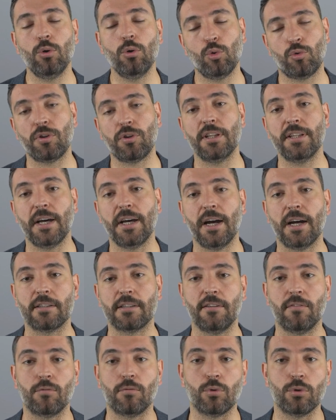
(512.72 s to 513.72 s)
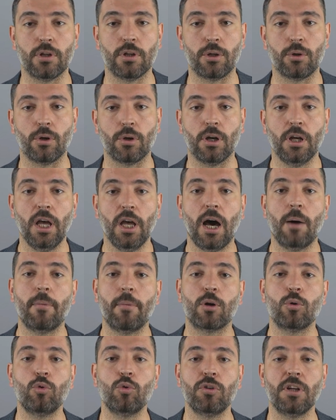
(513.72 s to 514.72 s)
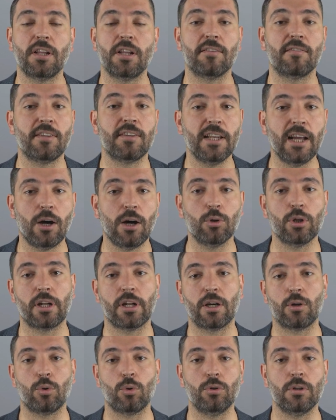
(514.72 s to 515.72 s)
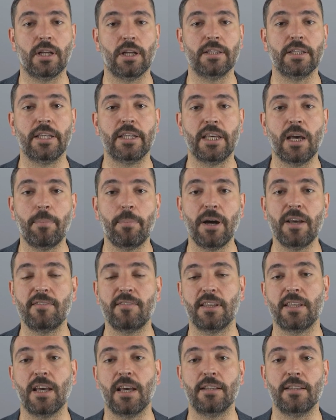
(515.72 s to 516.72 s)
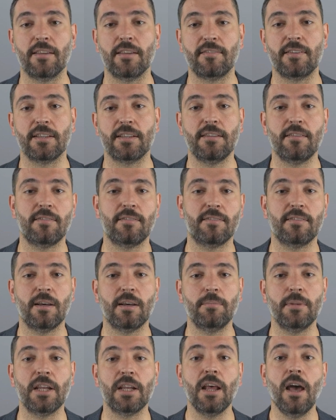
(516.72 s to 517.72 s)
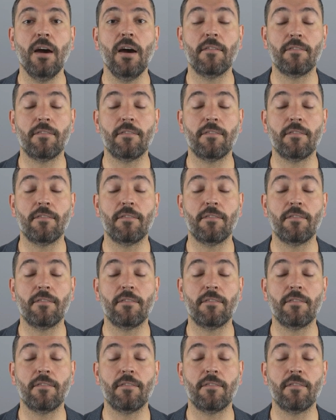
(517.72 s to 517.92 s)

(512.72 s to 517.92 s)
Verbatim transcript: Rusya daha aktif kullanıyor ama Rusya'nın silah olarak kullandığı yapay zeka destekli sistemler